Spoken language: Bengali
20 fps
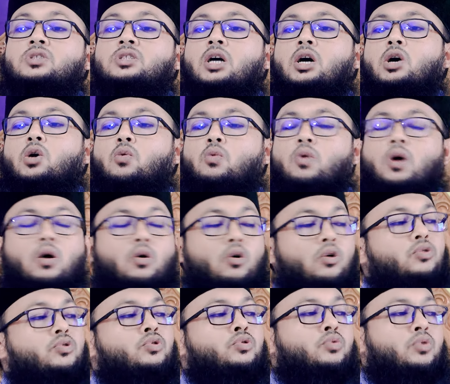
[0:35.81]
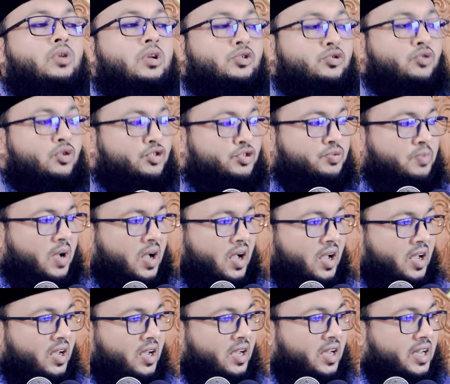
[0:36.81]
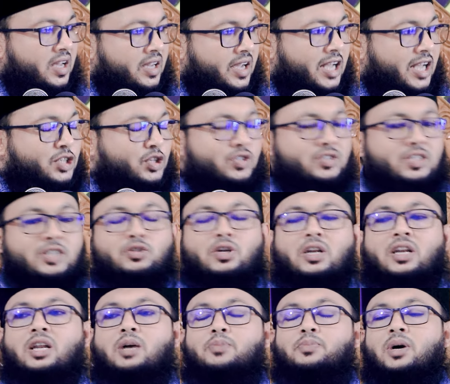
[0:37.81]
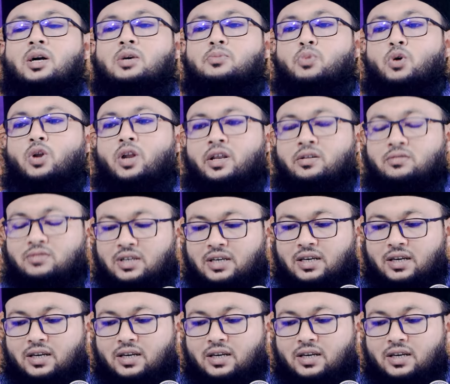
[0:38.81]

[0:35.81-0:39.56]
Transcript: তাকুয়া অন্তরে জজবা এই জন্যই তল্লা পাক বলেন